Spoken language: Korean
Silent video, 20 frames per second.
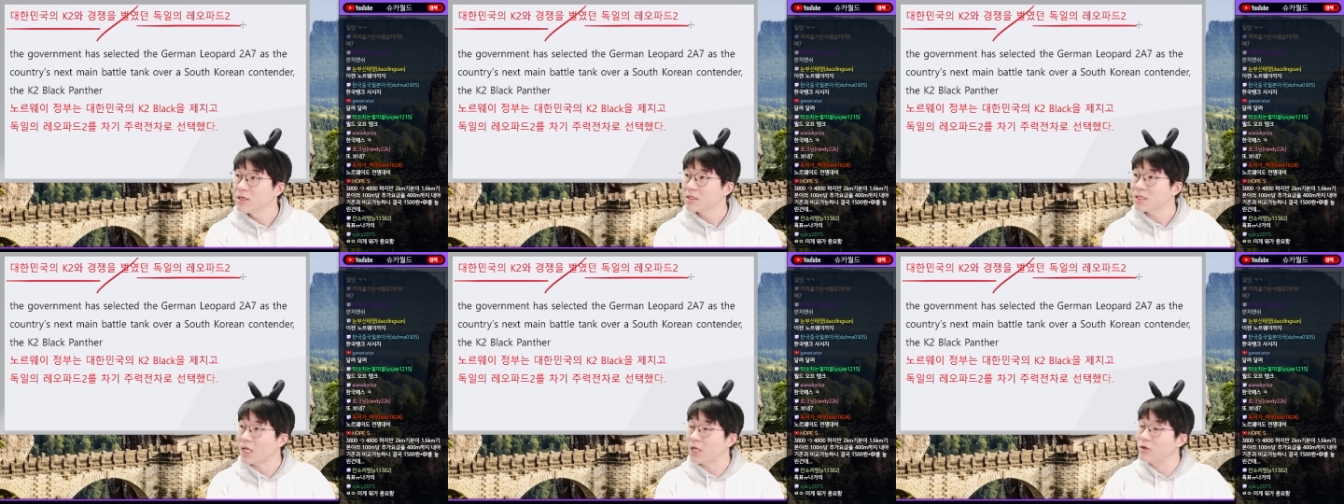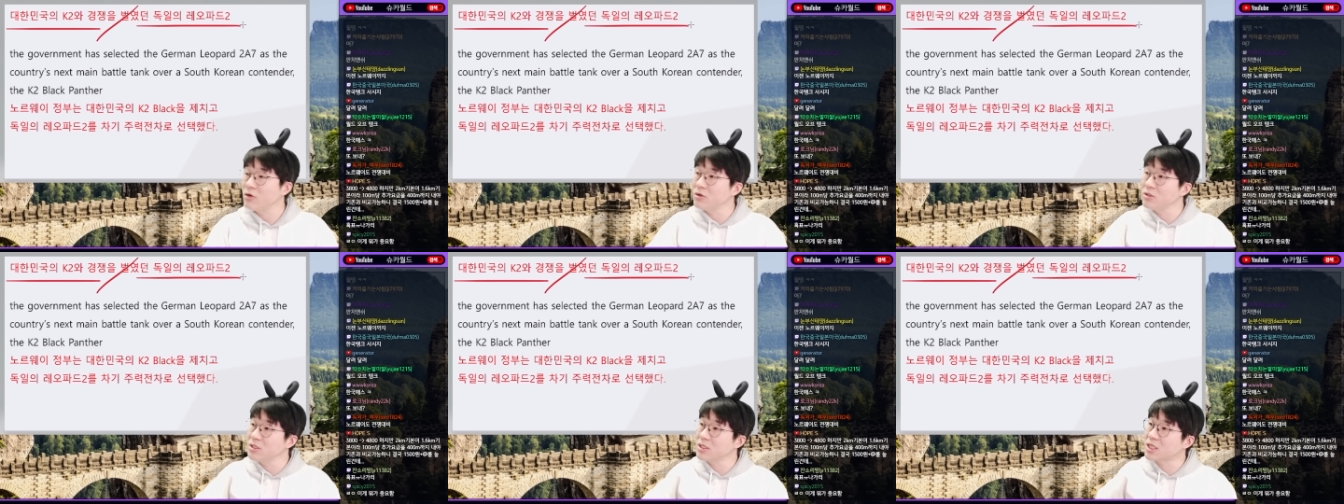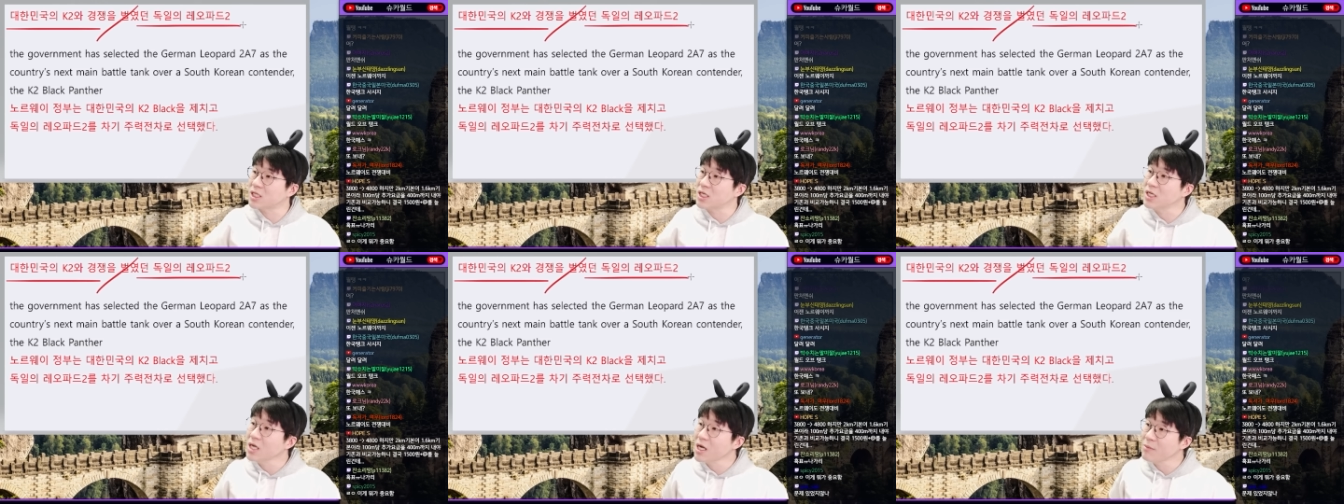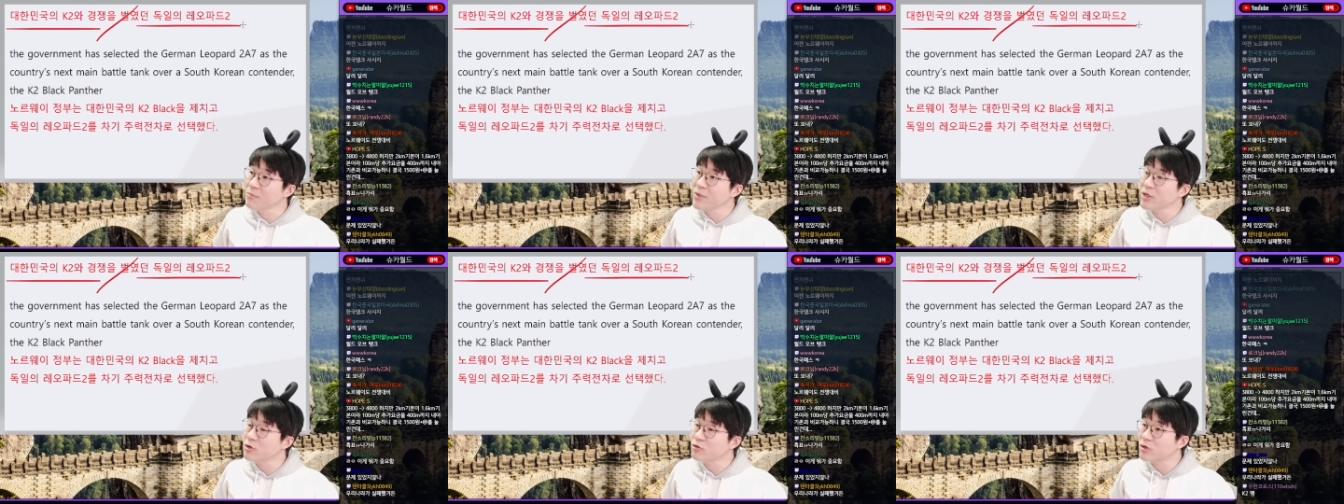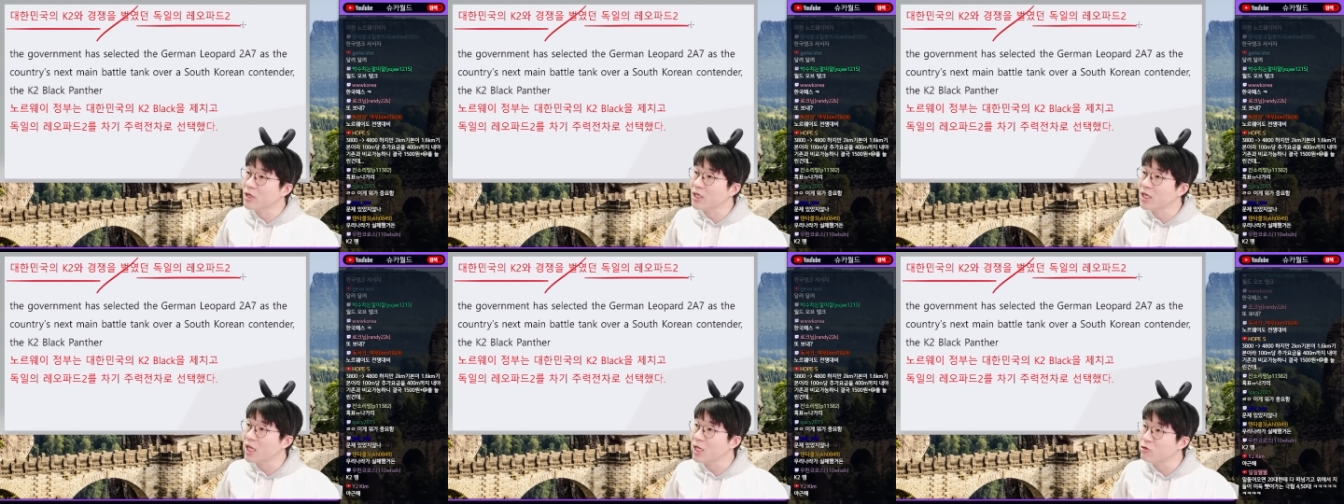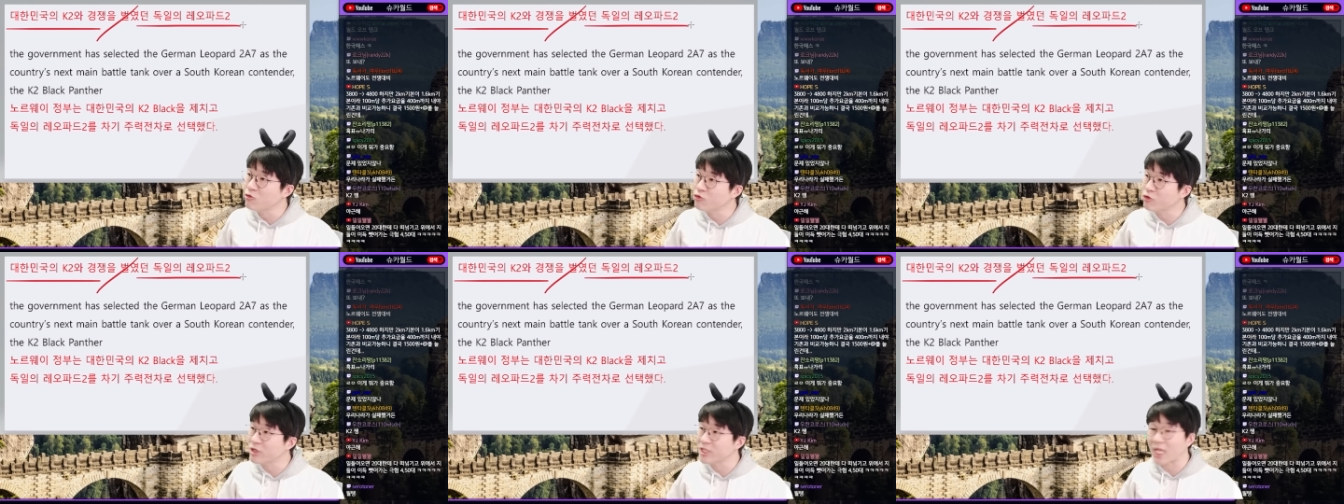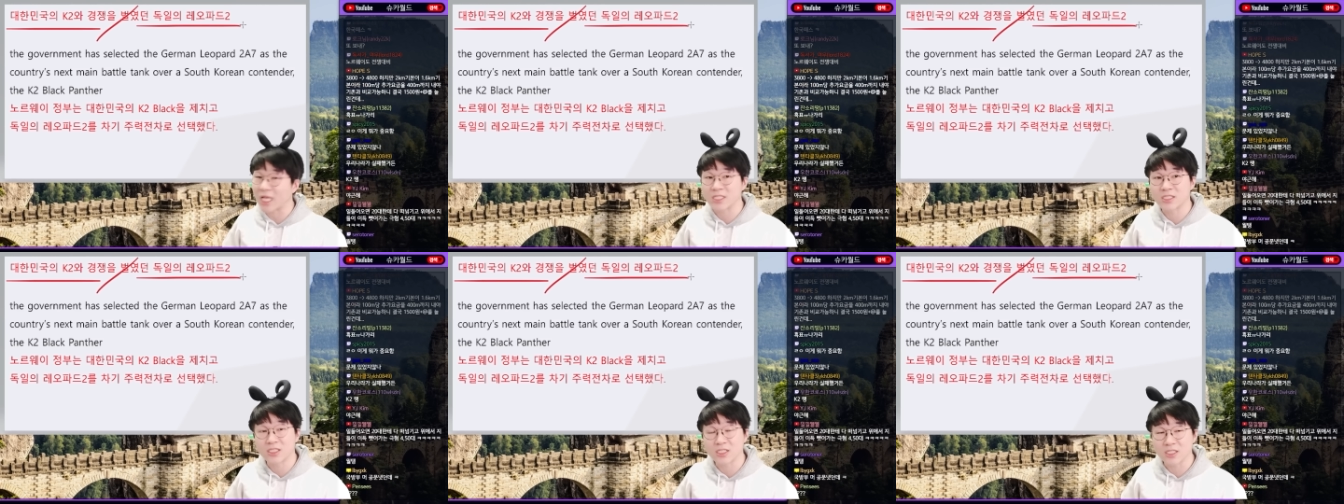당연히 기한민국의 K2가
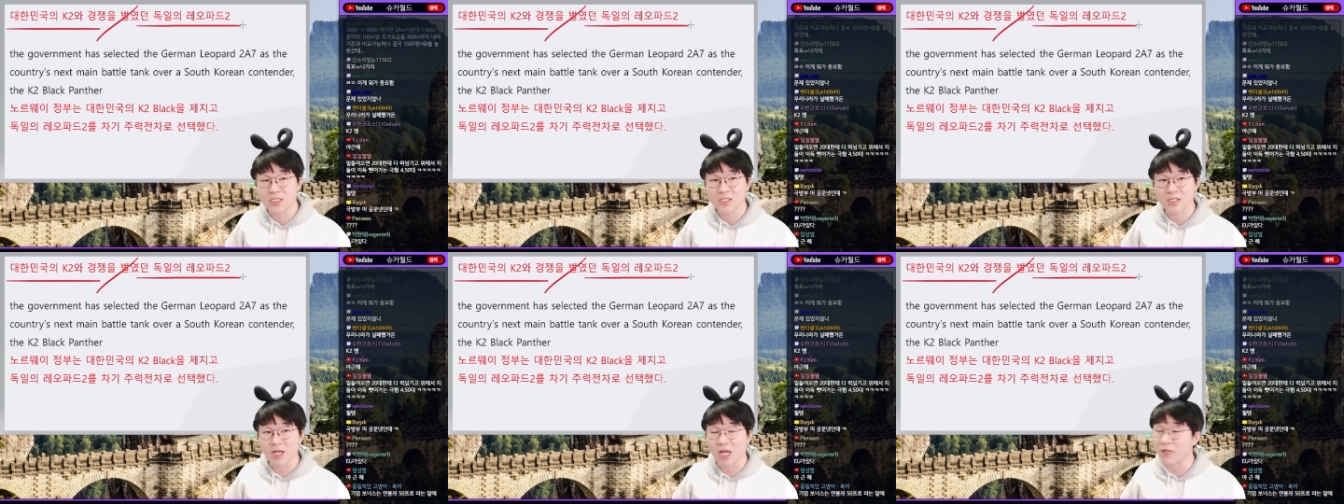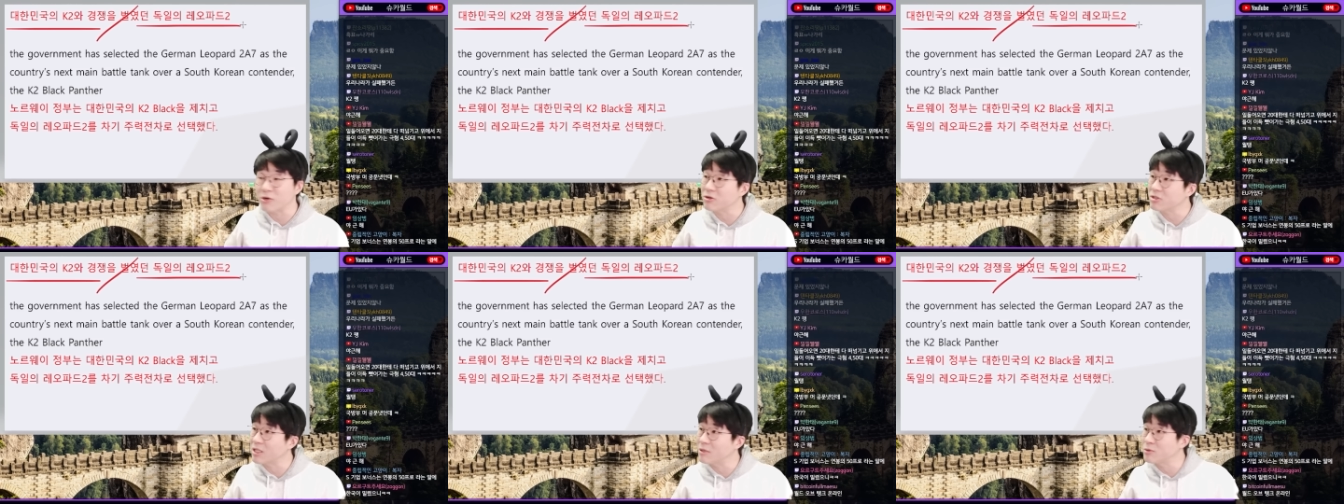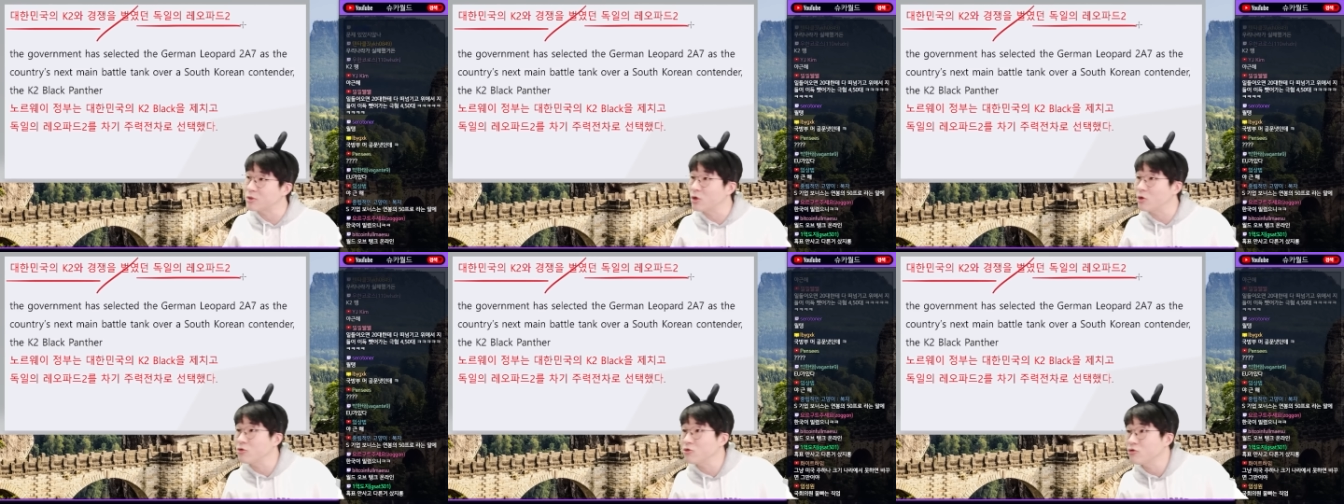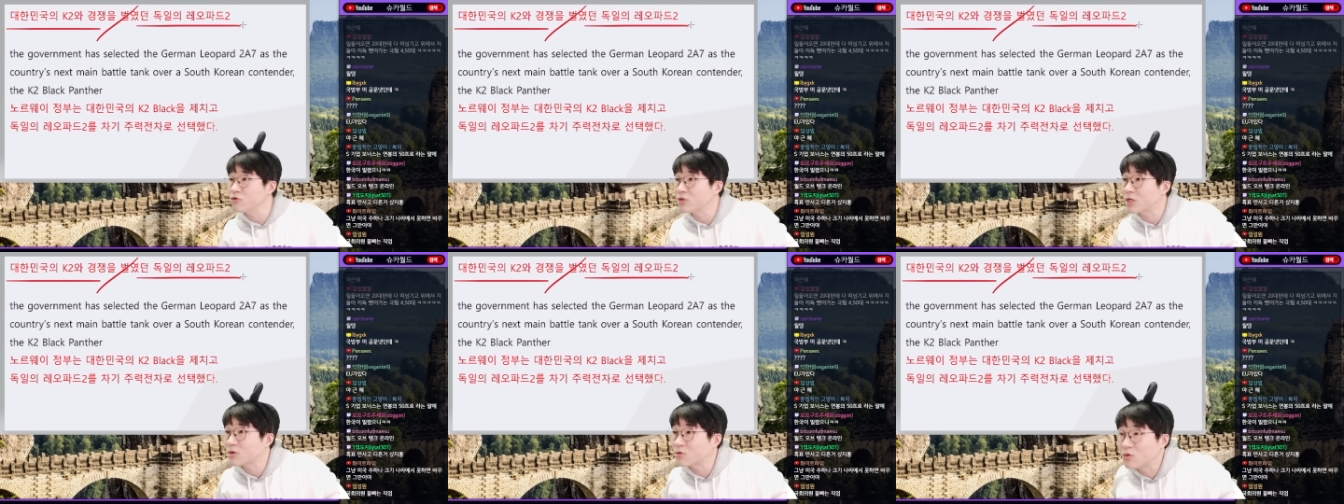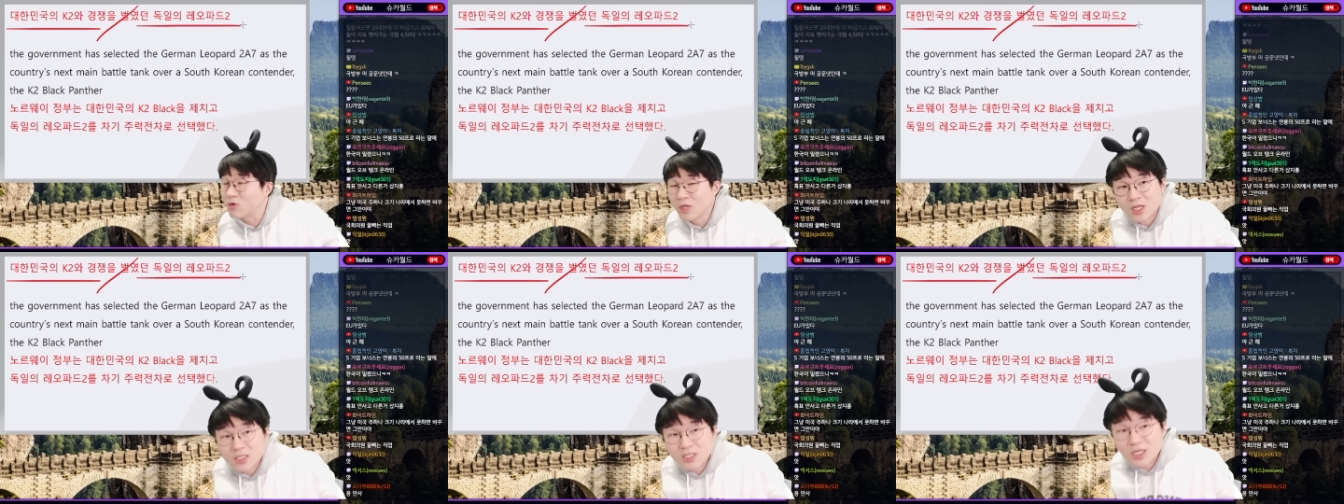낫지. 가격 대비 성능도 낮고.